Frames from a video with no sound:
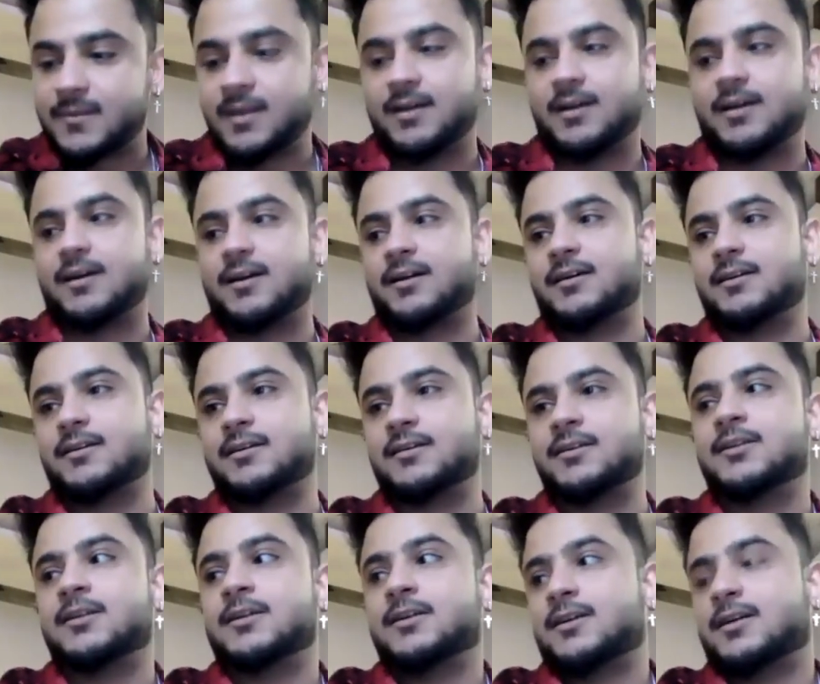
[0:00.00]
आ,
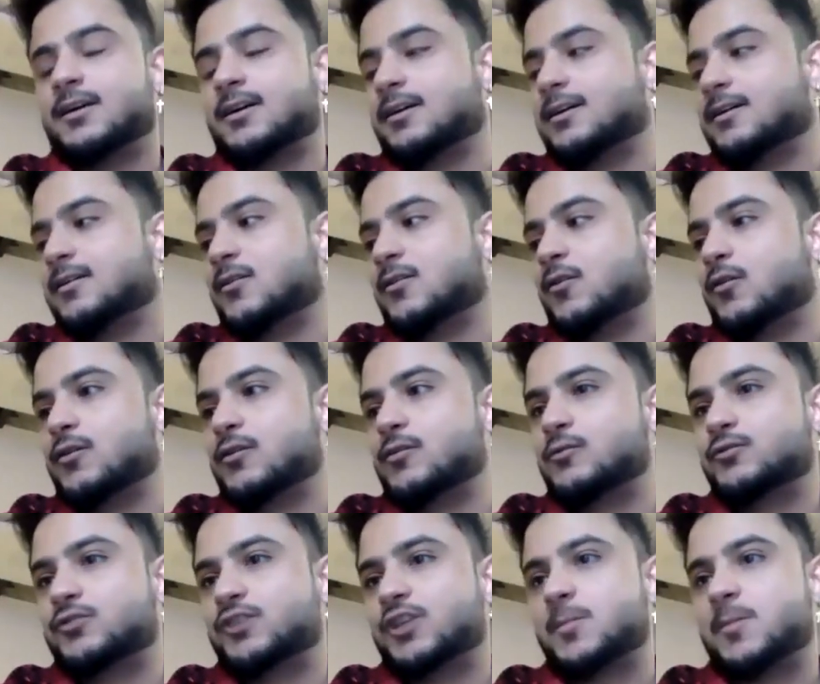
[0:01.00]
आ, और
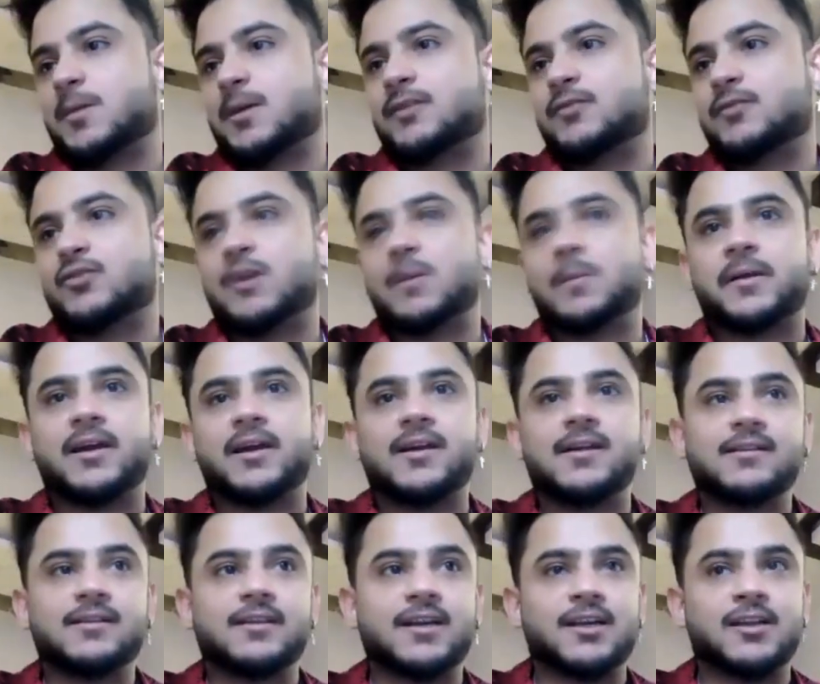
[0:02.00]
उसके बाद जो आपके
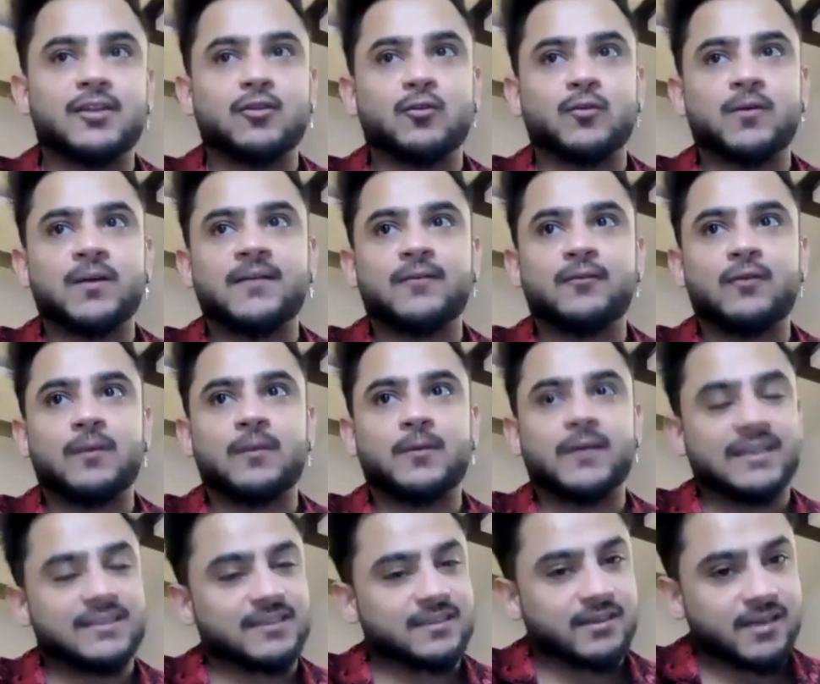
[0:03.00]
इर्द गिर्द लोग हैं वो आपको
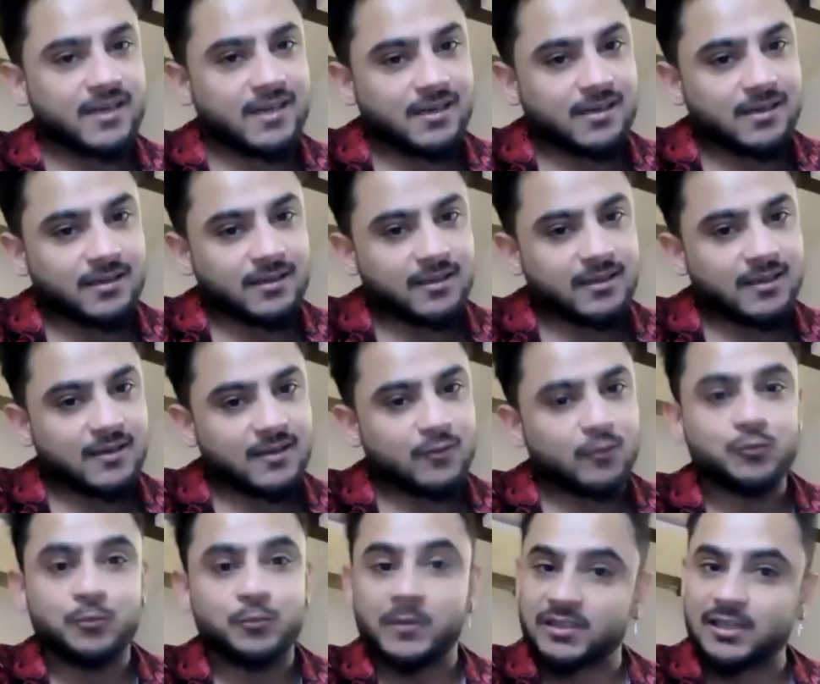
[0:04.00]
कैसे ट्रीट करते हैं
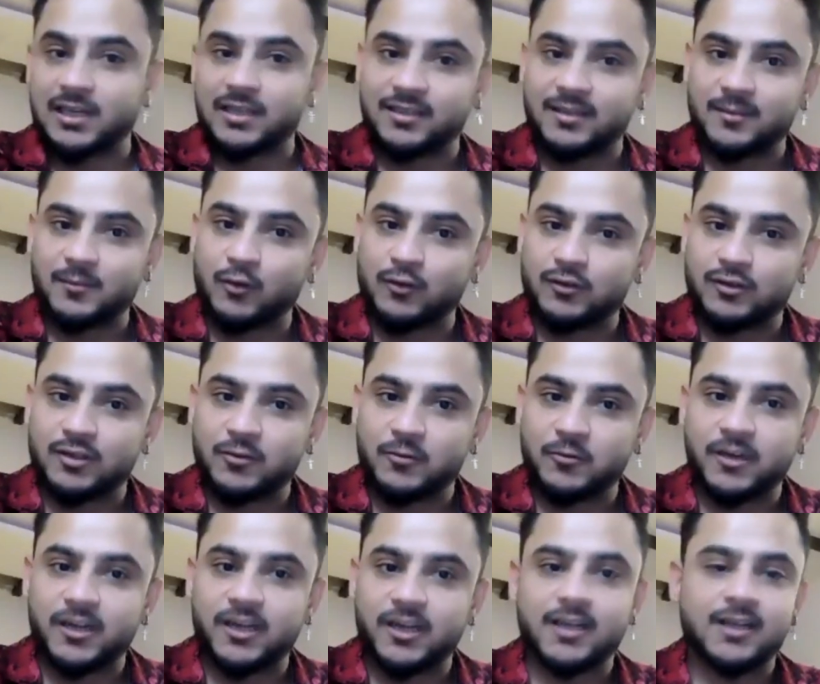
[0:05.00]
उसमें शांति बहुत
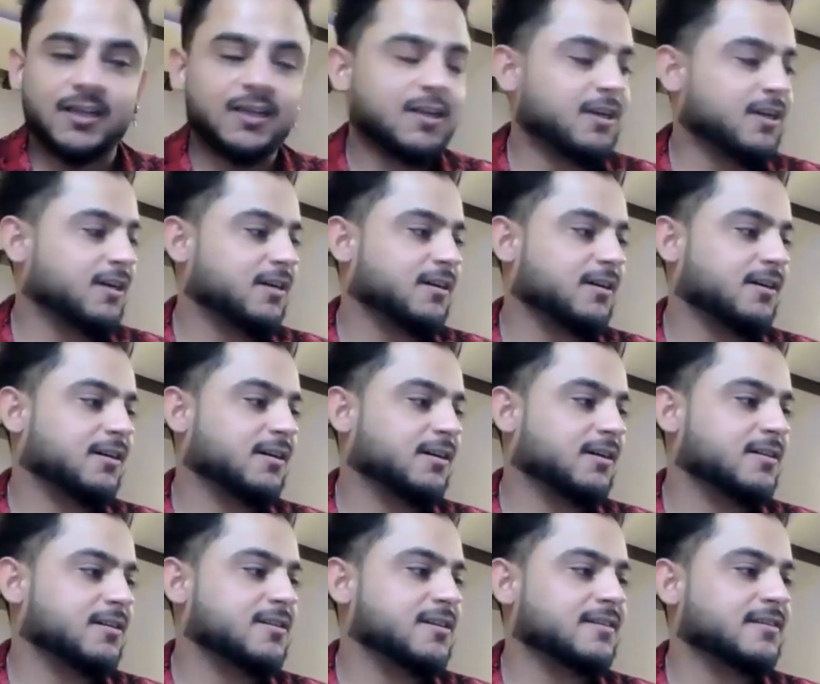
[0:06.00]
ज़रूरी है
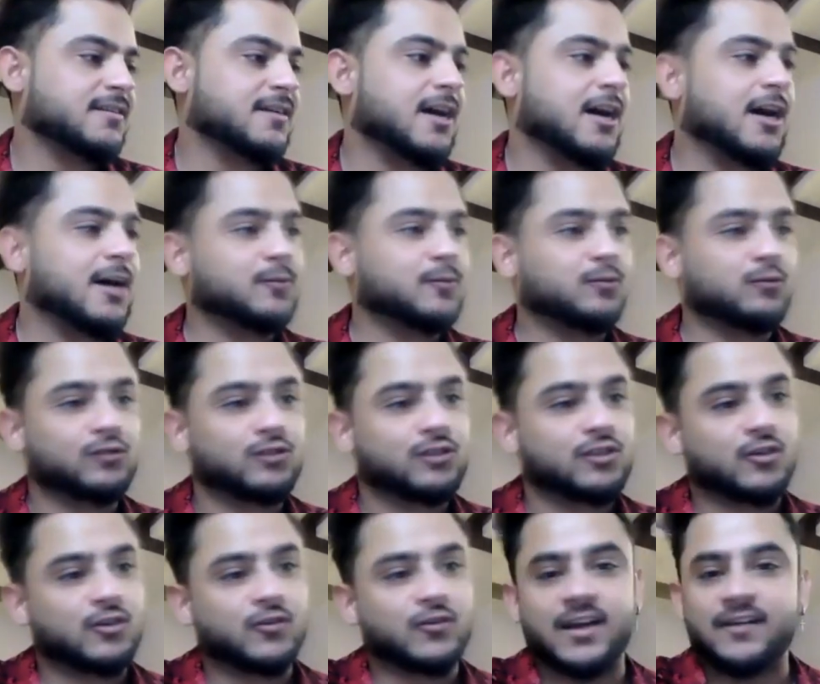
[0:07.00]
आ, जैसा आप सोचते
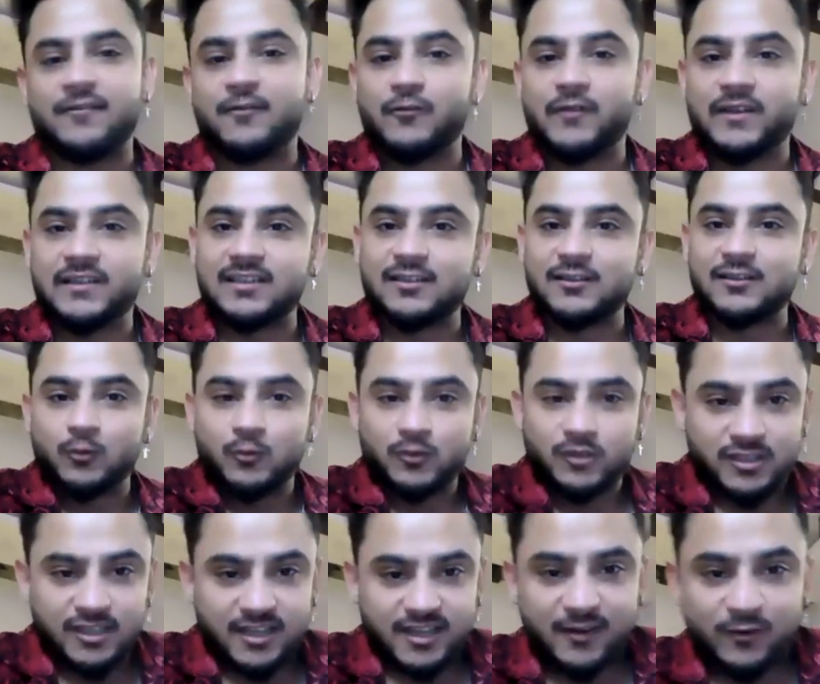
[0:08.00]
हो क्या वो वैसा
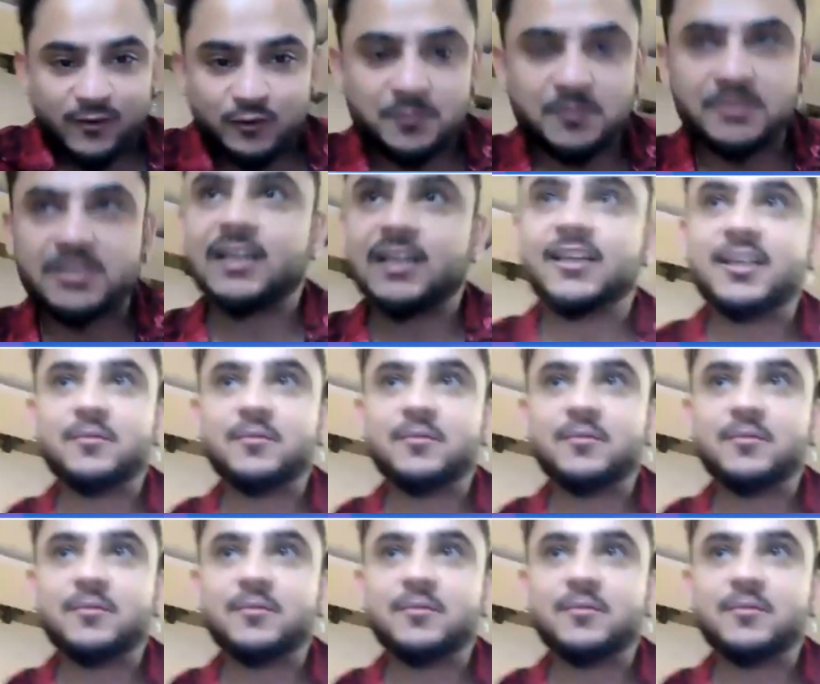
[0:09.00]
सोचते हैं उसमें शांति